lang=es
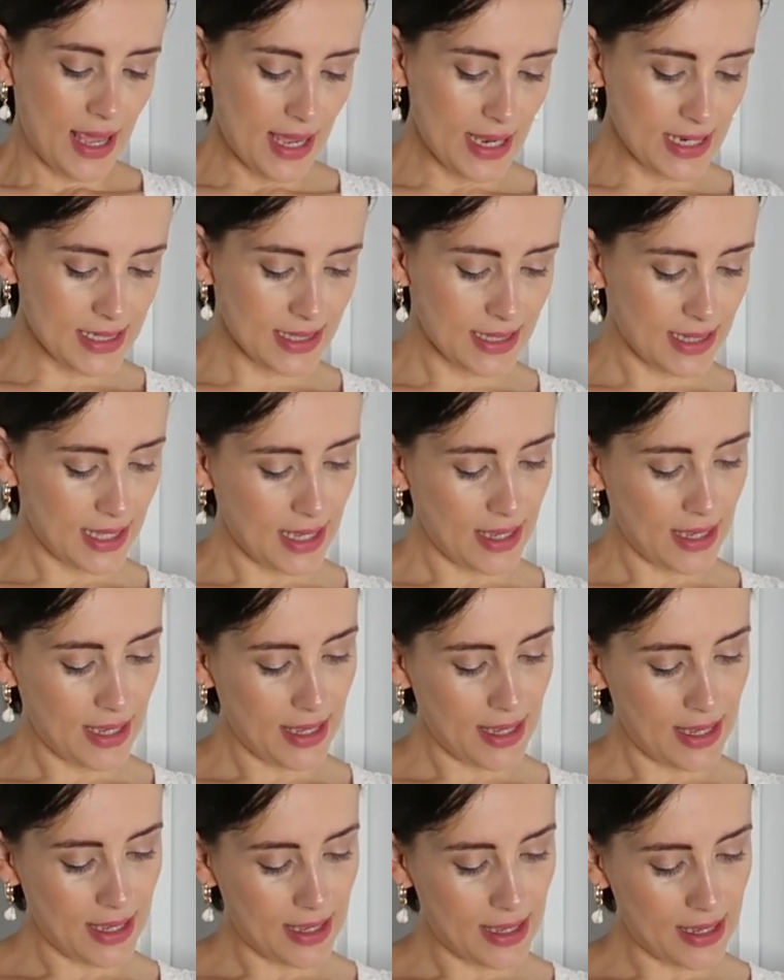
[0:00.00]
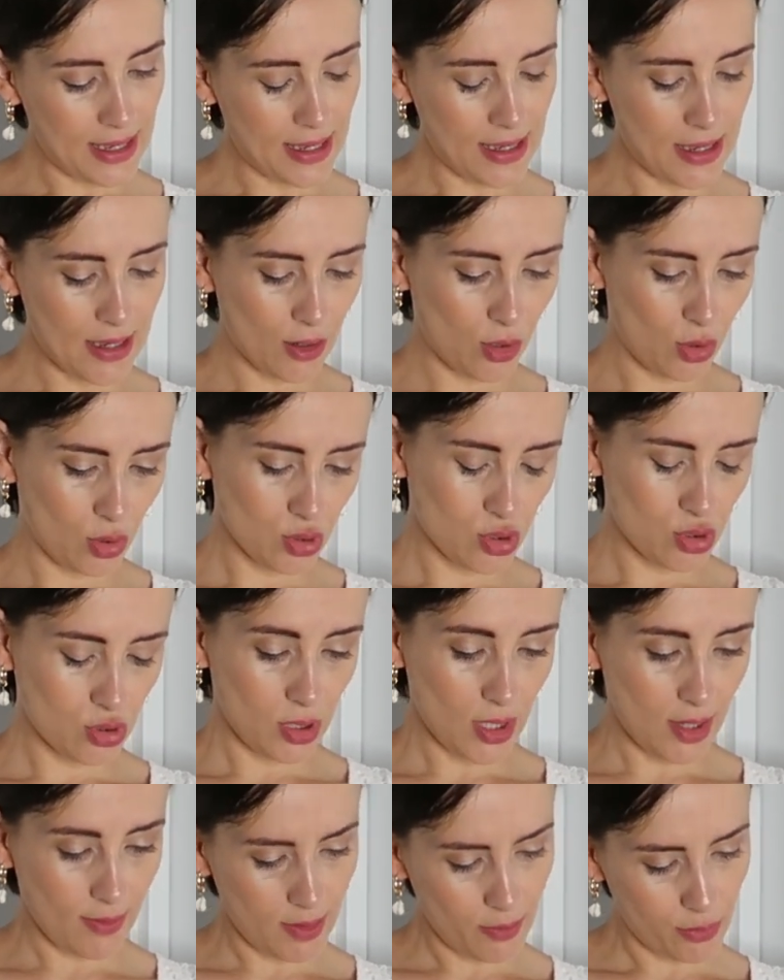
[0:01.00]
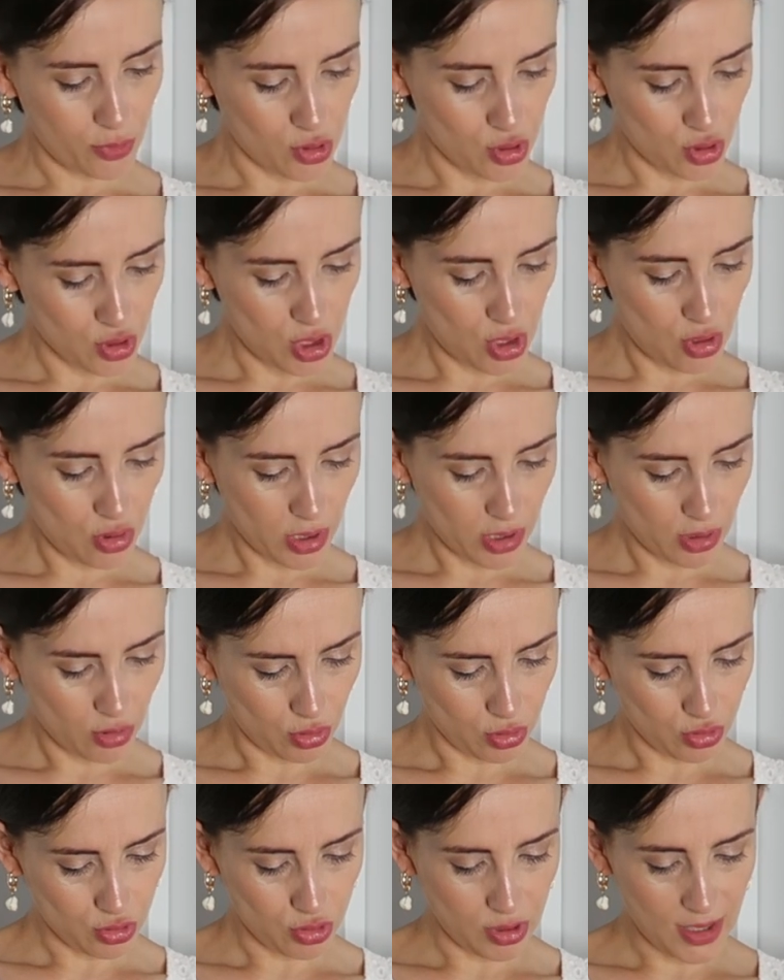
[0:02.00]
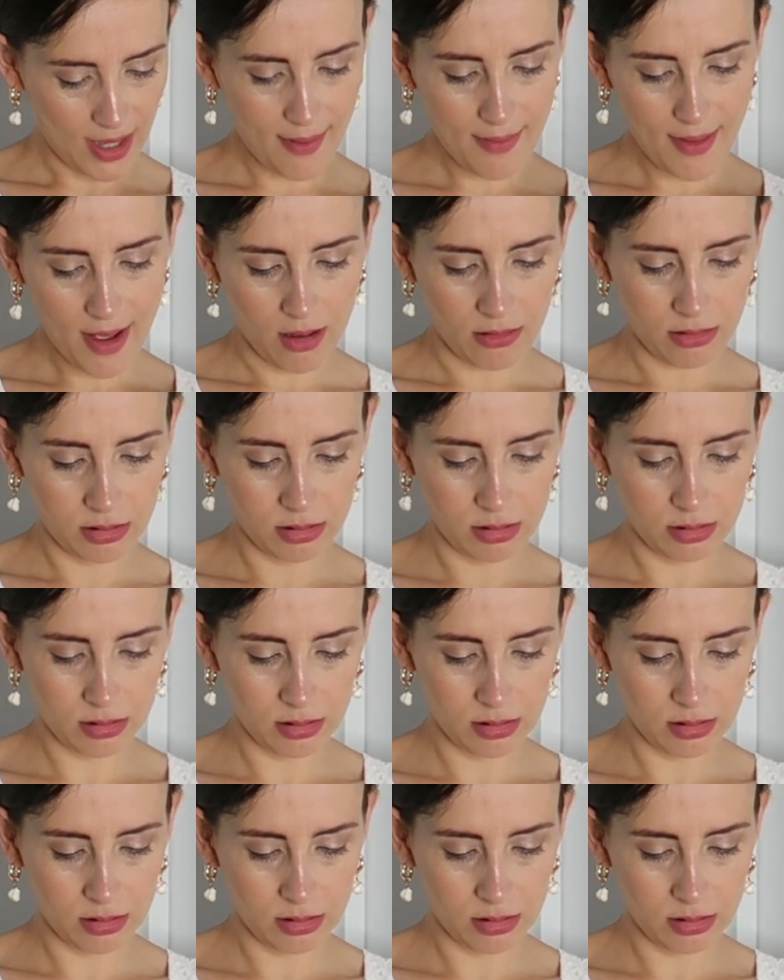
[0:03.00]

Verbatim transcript: Este eh, costaba, pues no sé lo que costaba,